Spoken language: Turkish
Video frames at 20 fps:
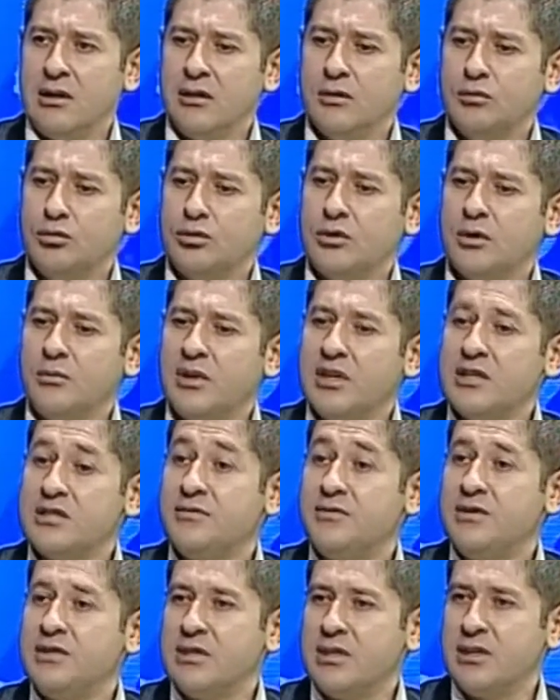E, burada
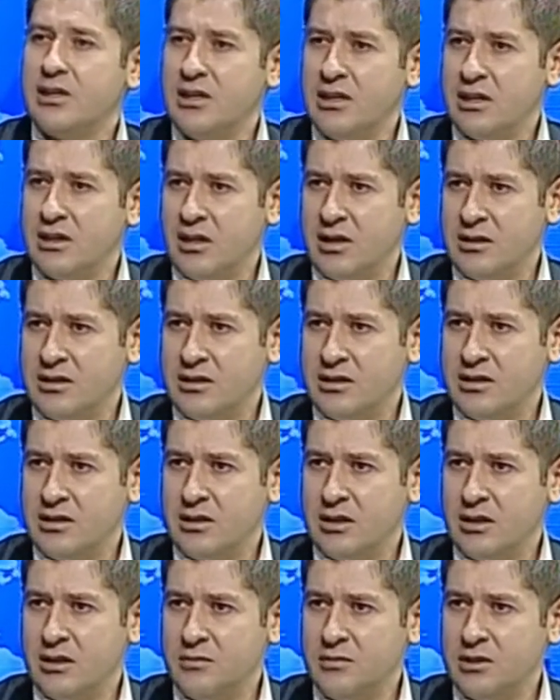bazı fiziki
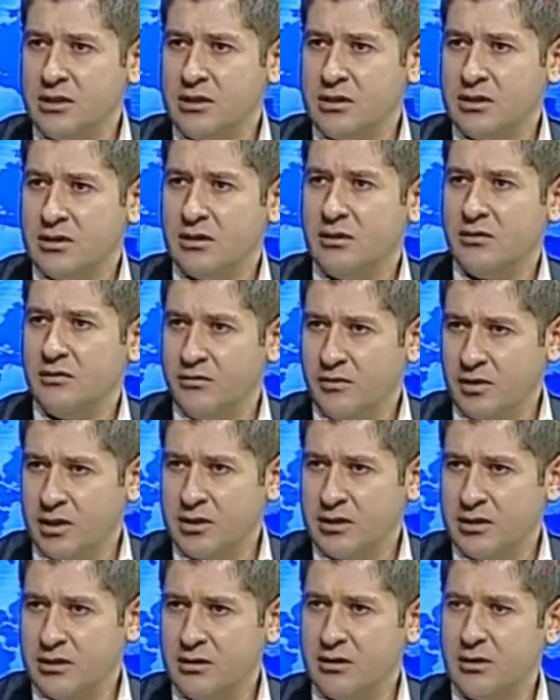yetersizliklerimiz
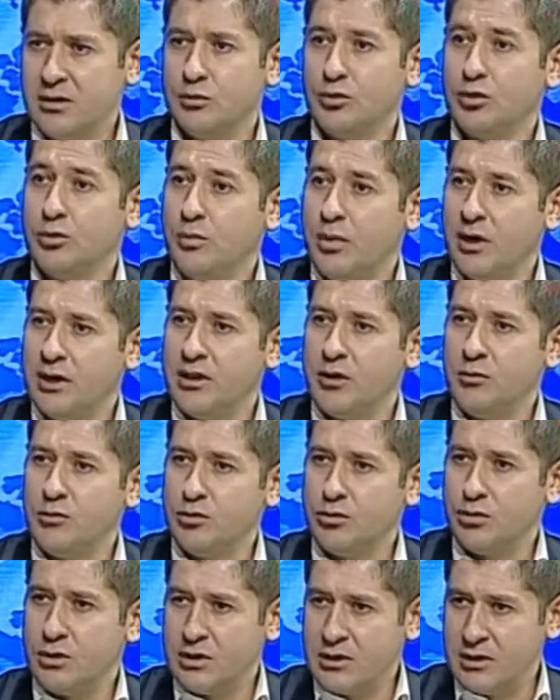var. E, bunu pandemi
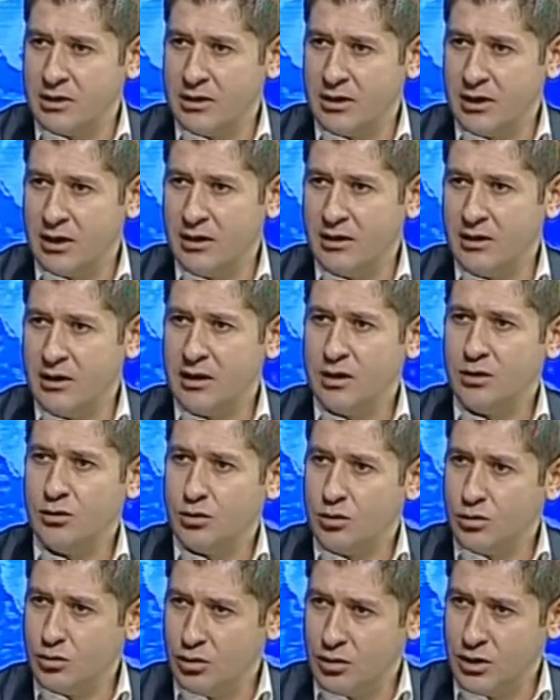süresinde
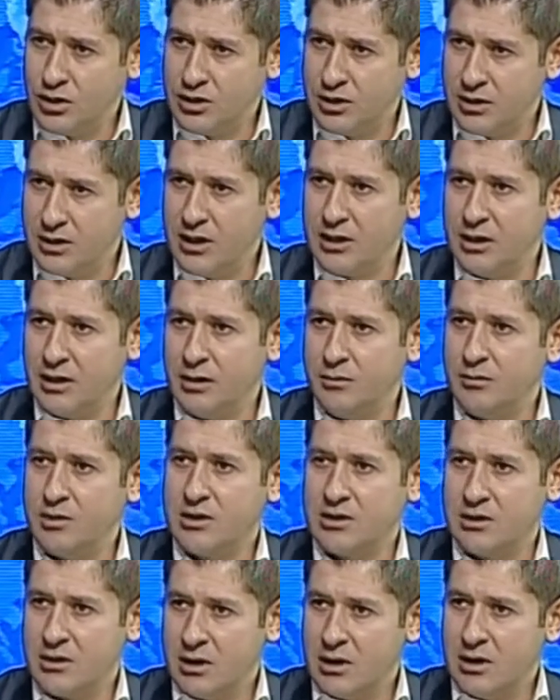e, sürecinde de
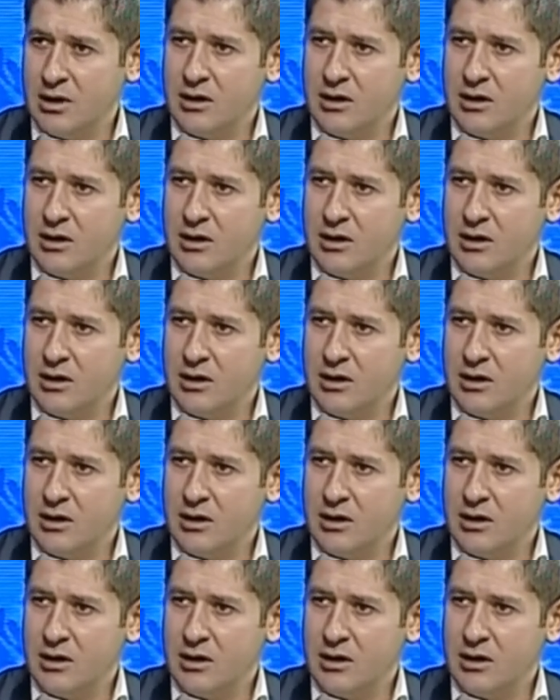biz